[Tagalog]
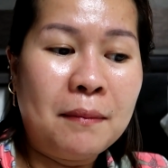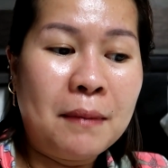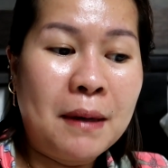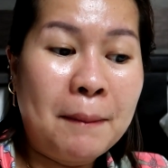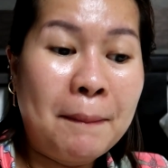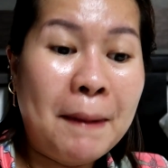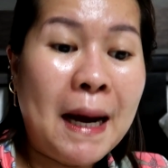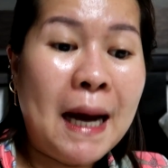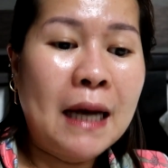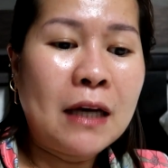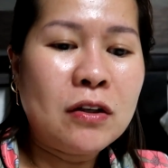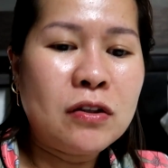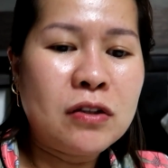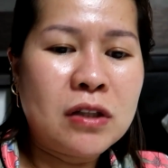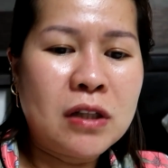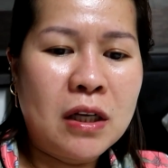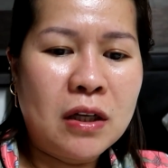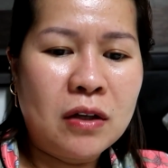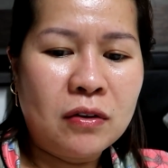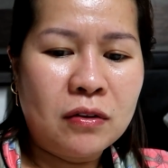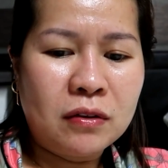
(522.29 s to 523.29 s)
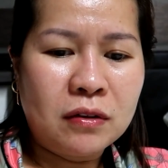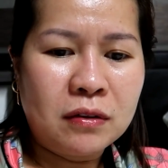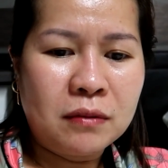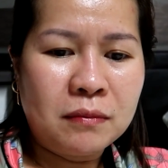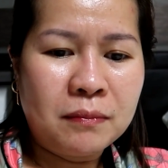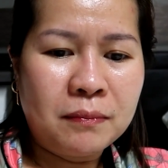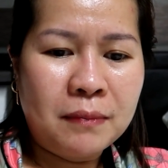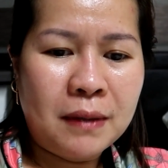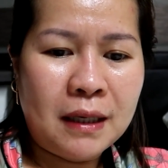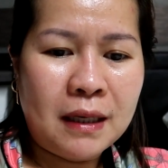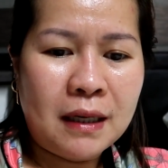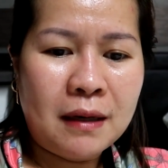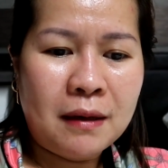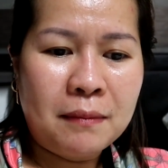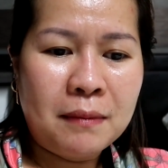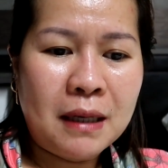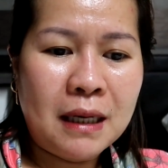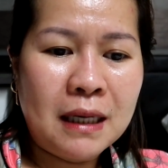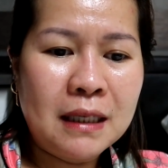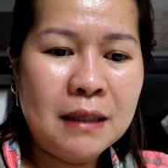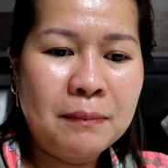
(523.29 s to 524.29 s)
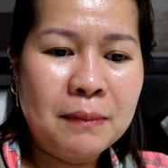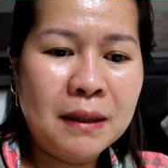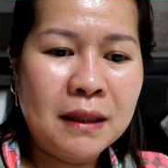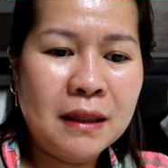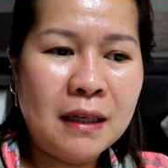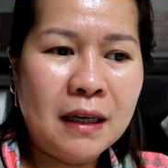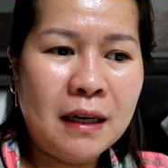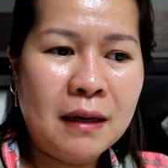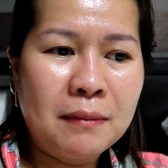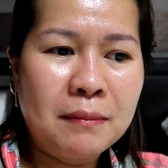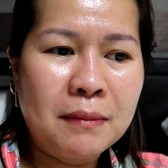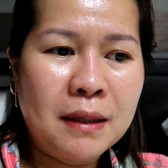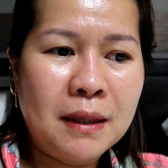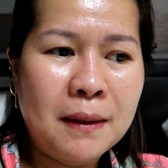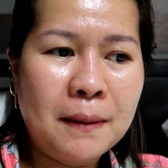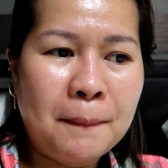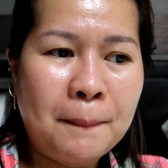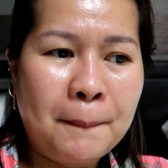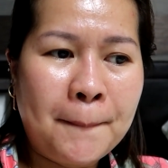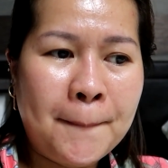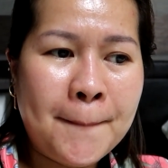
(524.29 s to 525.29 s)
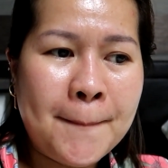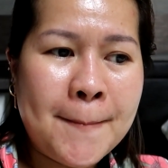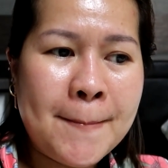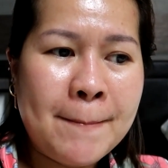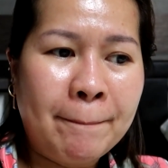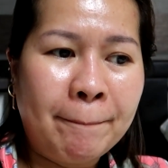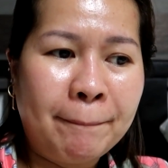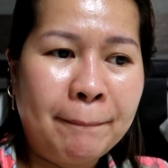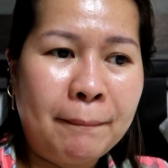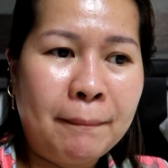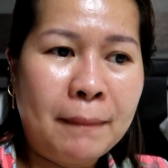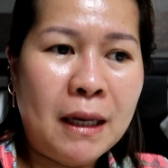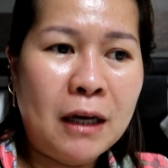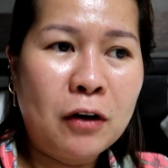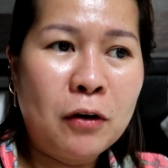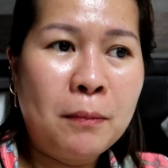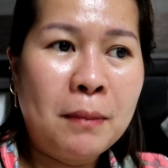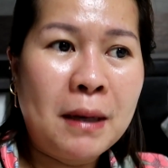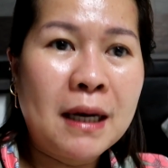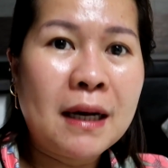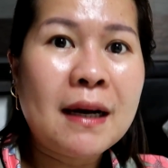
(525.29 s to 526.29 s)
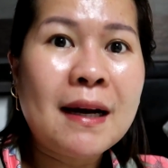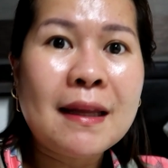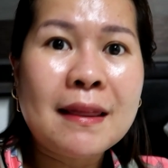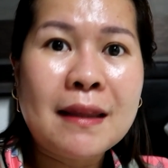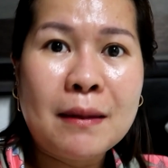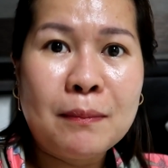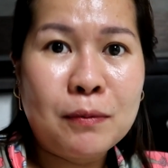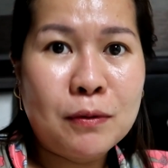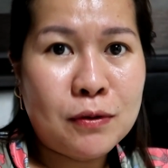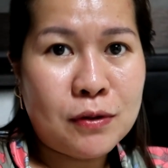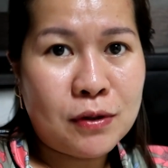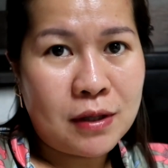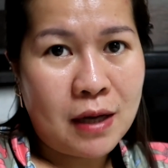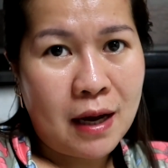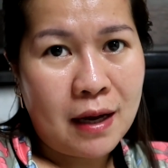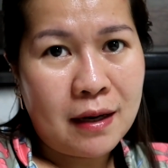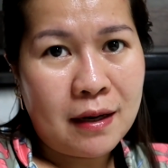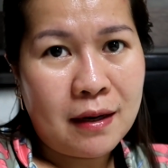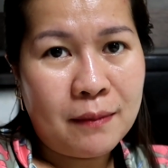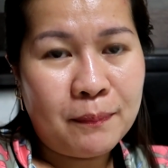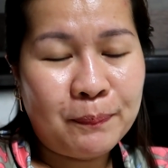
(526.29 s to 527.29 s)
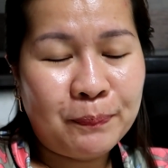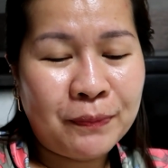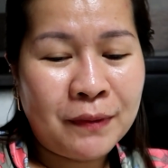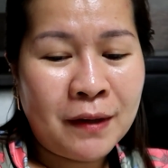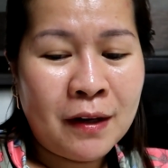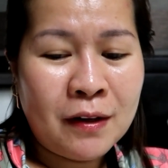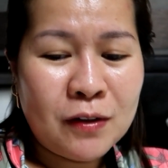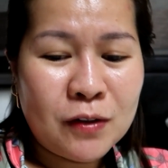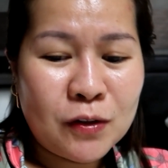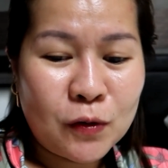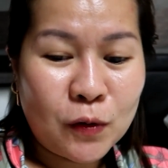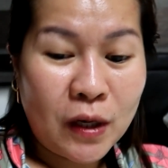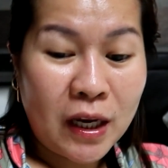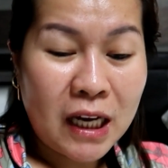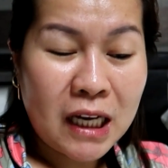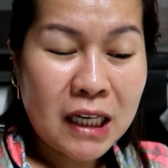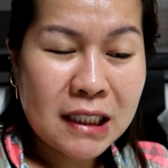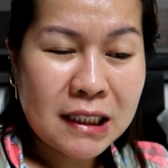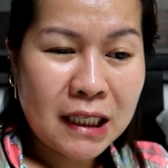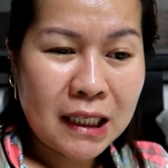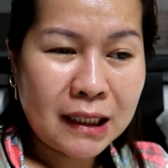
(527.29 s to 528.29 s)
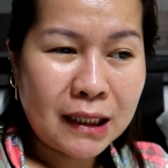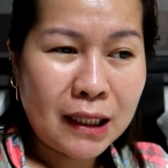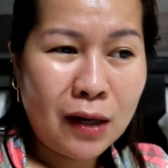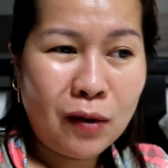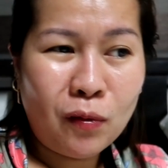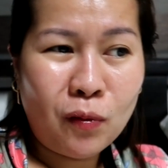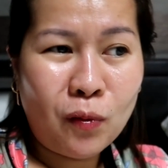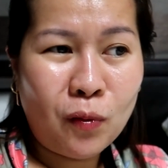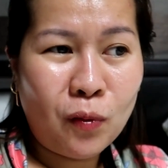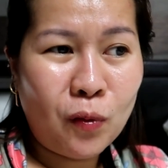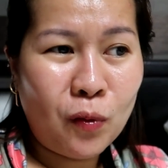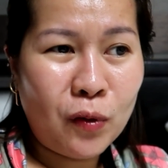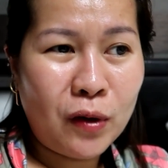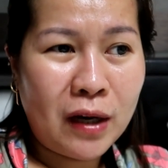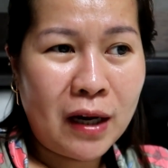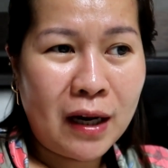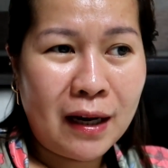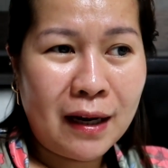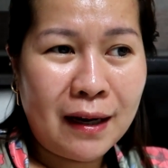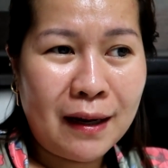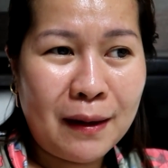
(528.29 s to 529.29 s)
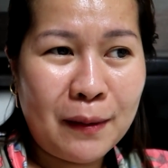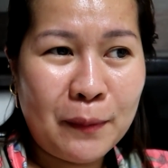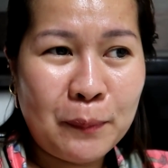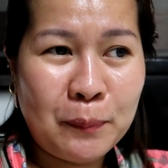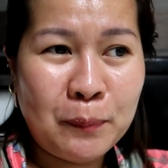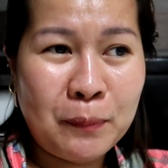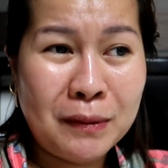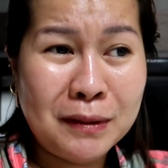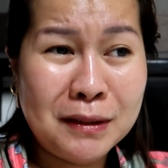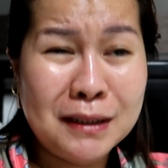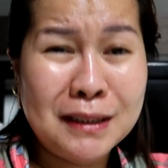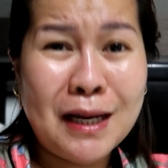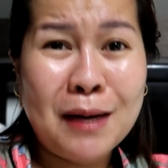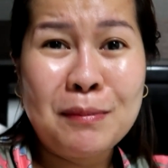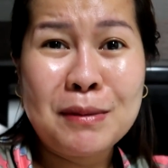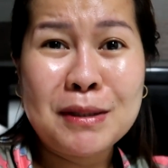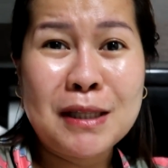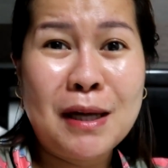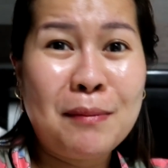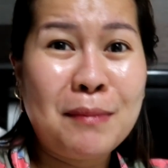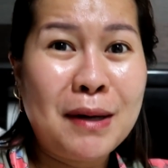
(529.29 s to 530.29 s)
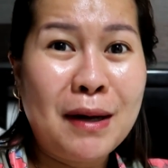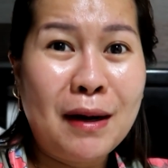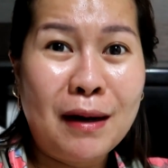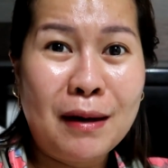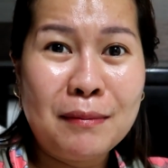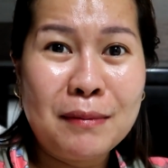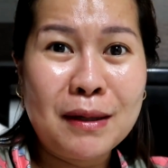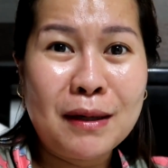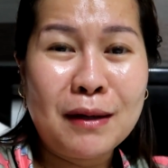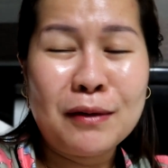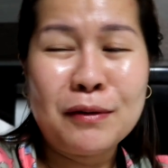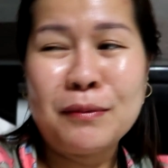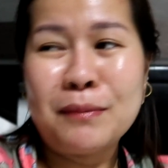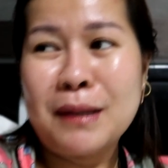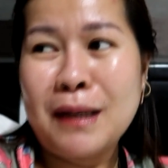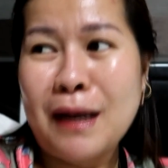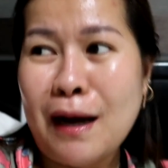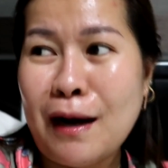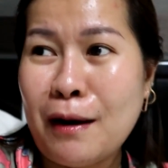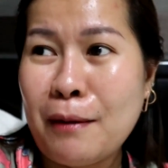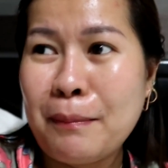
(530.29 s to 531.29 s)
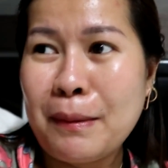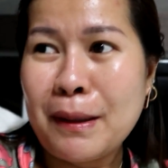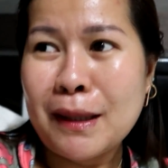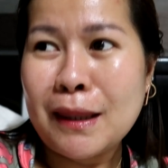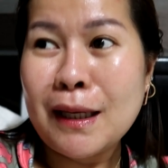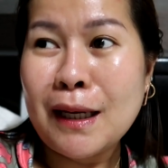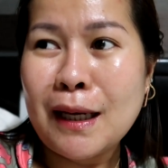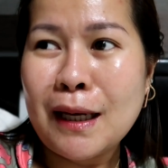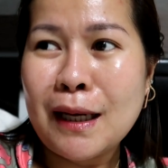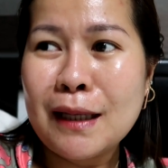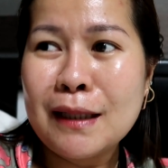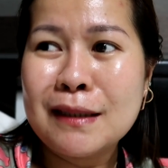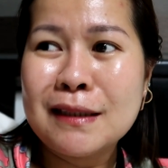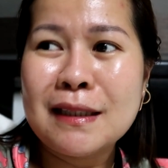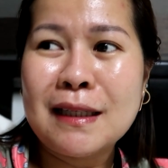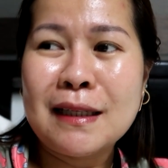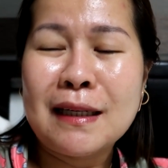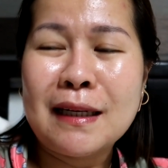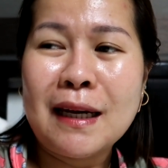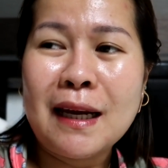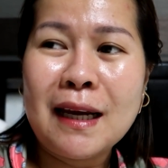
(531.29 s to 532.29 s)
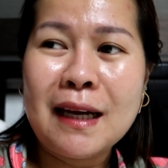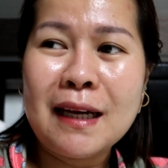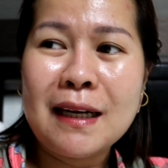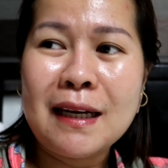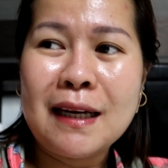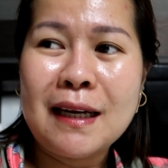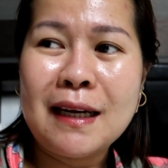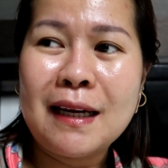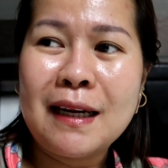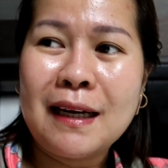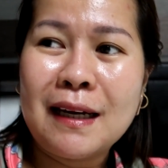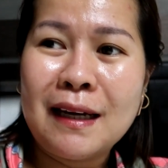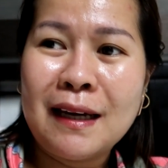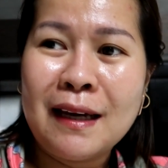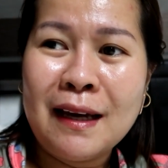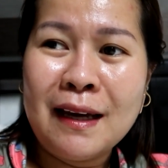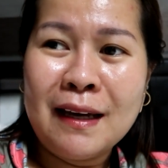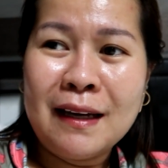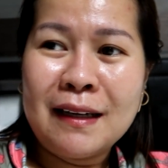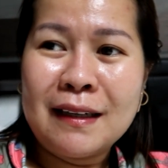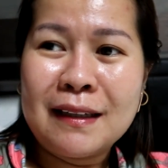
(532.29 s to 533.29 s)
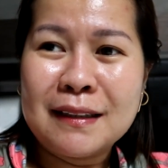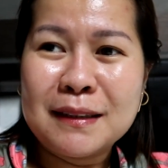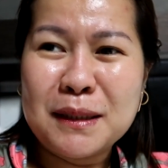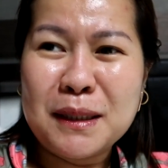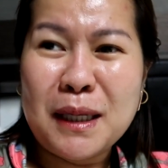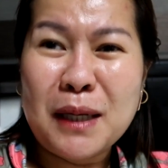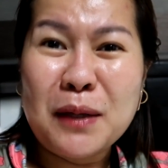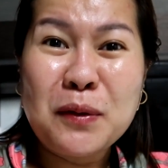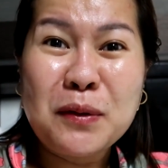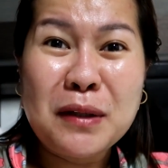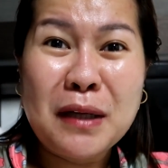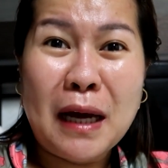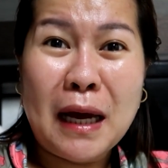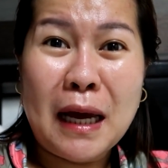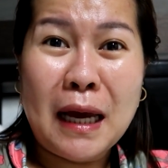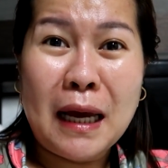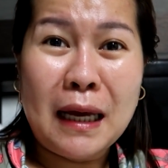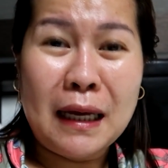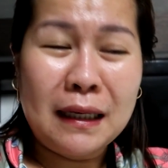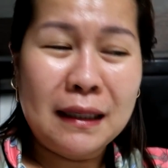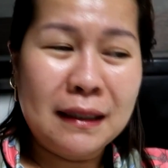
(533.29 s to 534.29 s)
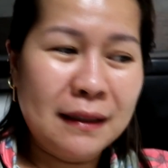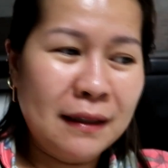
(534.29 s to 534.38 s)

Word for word: mapaayos na yun para makalipat na kami bago magkatapusan. Ano. So, na-excite ako na magsasama-sama na kami ano, magkakapatid, sila nene. Kasi, ayun nga,